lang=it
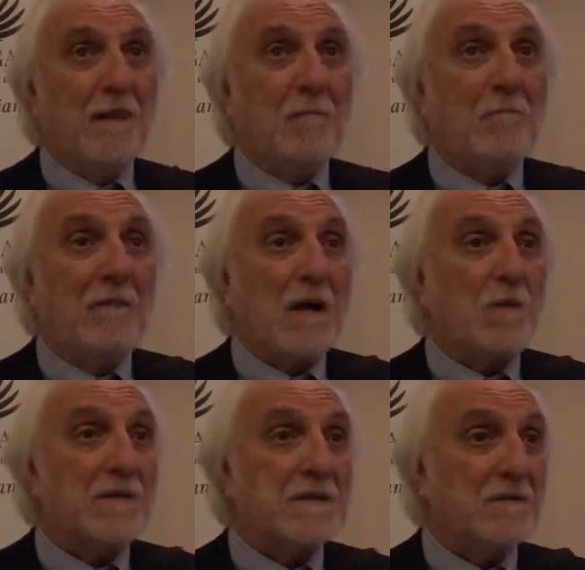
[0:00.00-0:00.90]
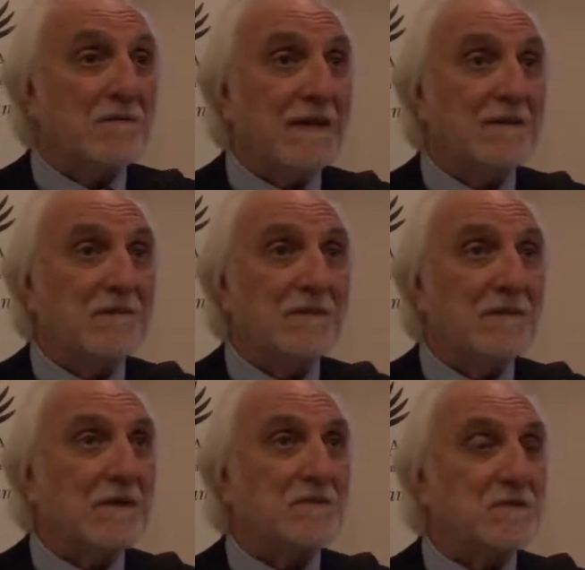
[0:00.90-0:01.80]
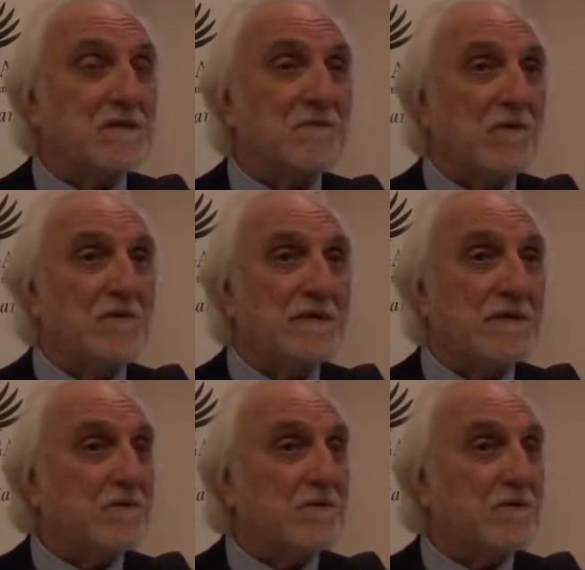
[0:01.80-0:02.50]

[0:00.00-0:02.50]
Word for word: ma a questa domanda abbiamo dato risposte